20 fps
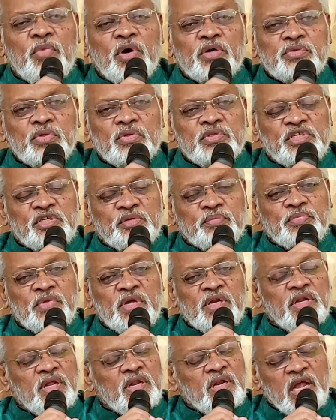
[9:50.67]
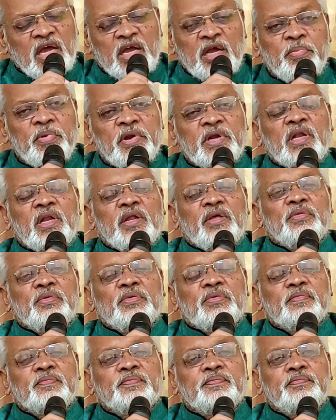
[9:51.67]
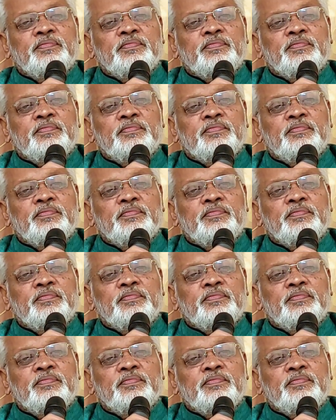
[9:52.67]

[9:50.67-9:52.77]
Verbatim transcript: భక్తులు చెప్తారు నేను లెక్క పెట్టలేదు